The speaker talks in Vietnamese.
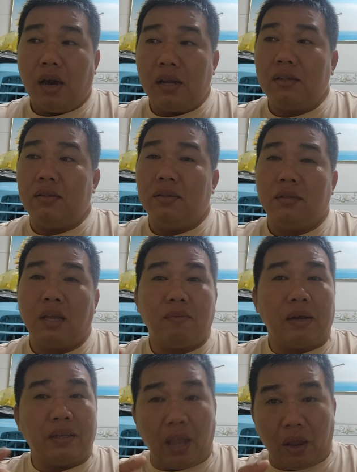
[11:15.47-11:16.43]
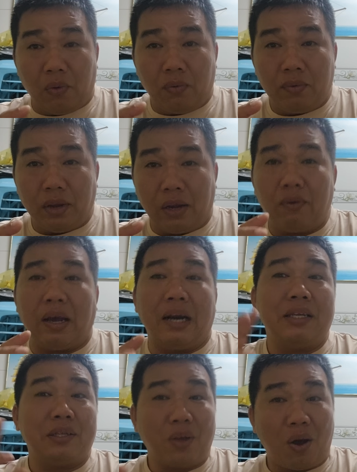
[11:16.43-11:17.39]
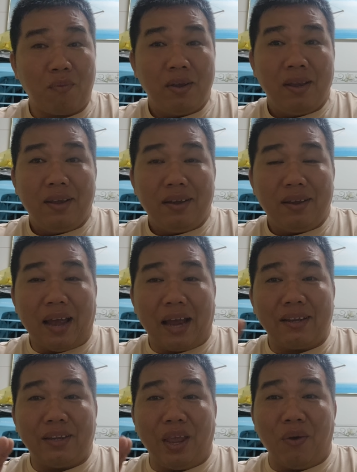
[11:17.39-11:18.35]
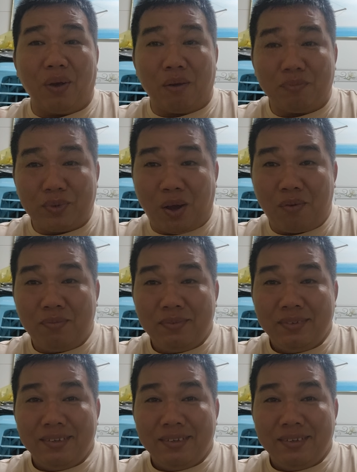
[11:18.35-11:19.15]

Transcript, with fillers: ít chứ không ăn nhiều thì con gà nó sẽ tốt ăn nhiều không tốt